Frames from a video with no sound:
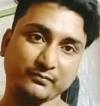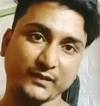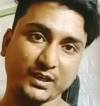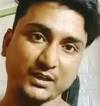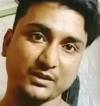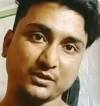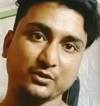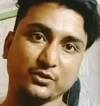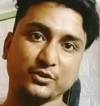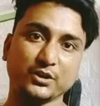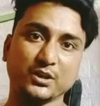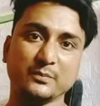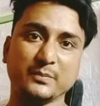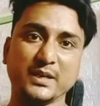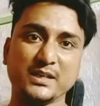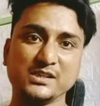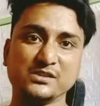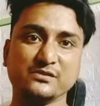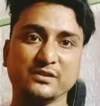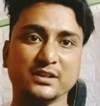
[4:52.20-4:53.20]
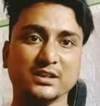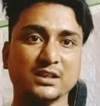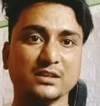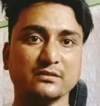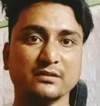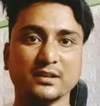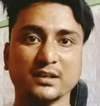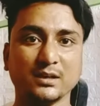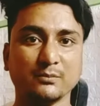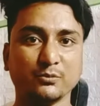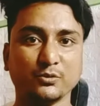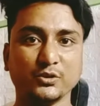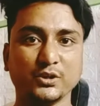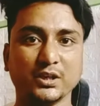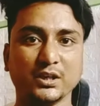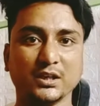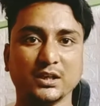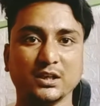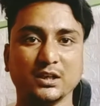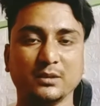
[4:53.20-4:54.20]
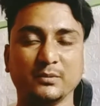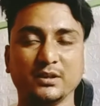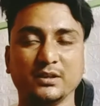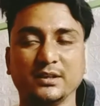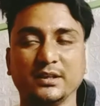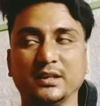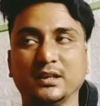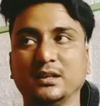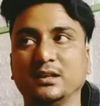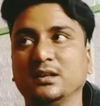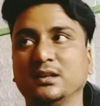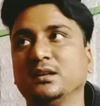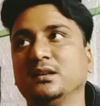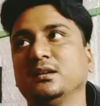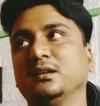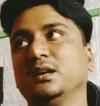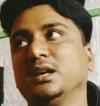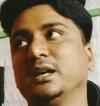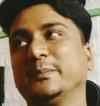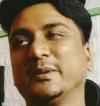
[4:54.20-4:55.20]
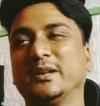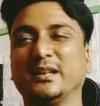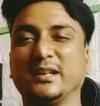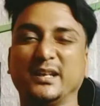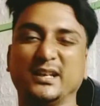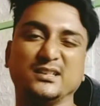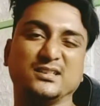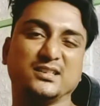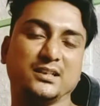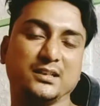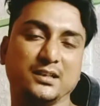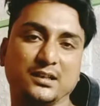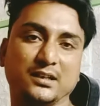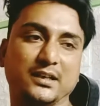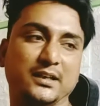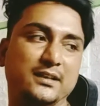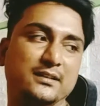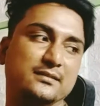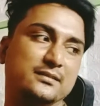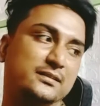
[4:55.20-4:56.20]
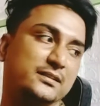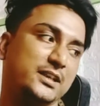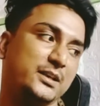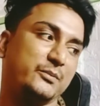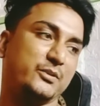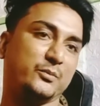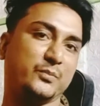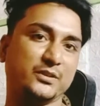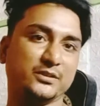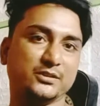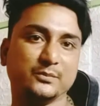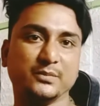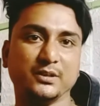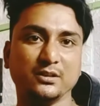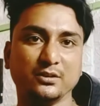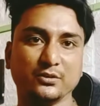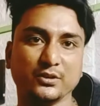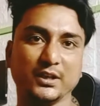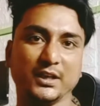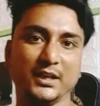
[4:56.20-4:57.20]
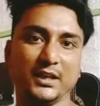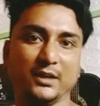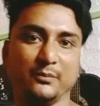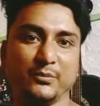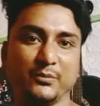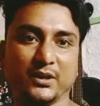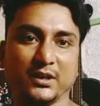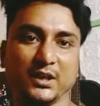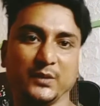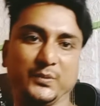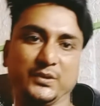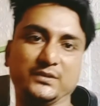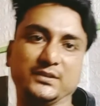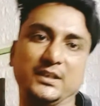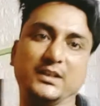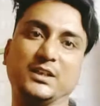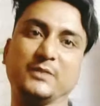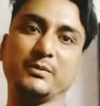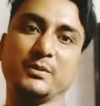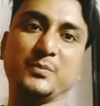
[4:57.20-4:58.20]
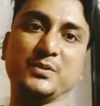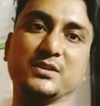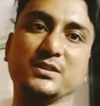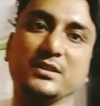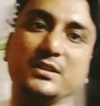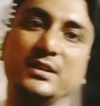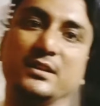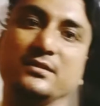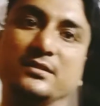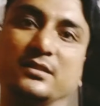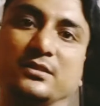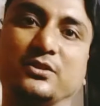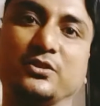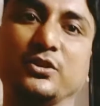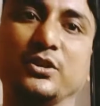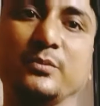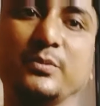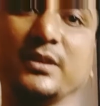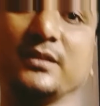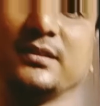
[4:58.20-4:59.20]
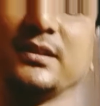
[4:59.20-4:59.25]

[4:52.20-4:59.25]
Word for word: इन दोनों की बेंच मार्किंग वगैरह आपको देखने के लिए मिल जाएंगी अपना नया चैनल है गाइस गेमिंग पीसी बिल्ड हो रहा है अपना गेमिंग सेटअप है पीछे देख सकते हो आप ये